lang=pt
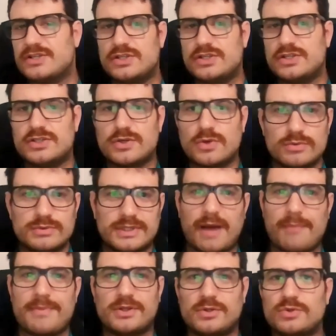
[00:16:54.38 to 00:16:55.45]
gente contar
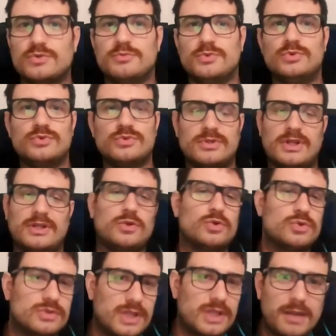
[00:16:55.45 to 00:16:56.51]
para todo mundo, a
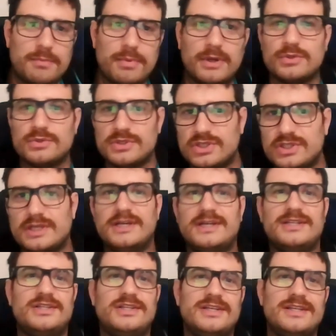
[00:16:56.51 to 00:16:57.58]
todo tempo, a todo
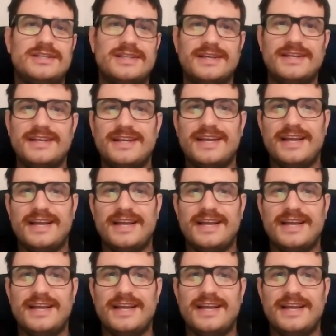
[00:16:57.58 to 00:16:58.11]
instante, né?